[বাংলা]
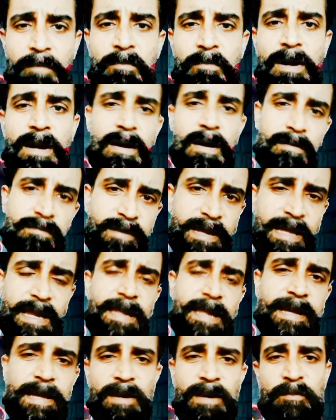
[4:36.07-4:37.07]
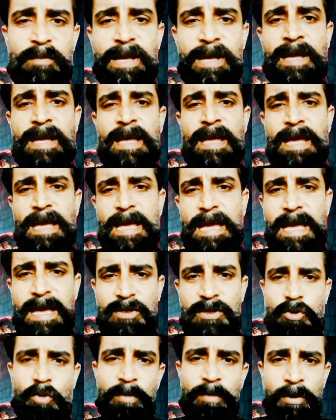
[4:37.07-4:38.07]
বা খেল খেলমে এই
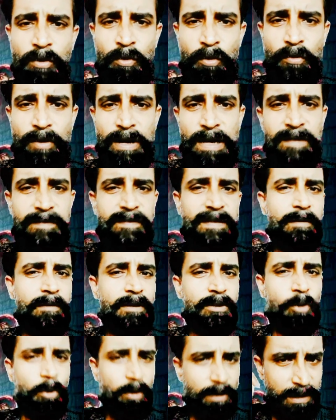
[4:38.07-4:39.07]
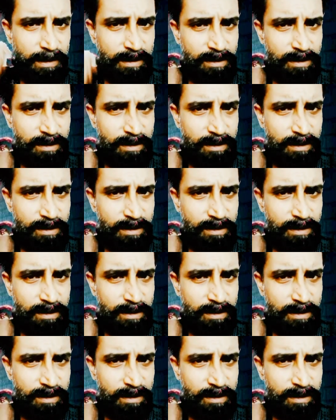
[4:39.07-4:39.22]
ছবিগুলো রিলিজ দেওয়ার দরকার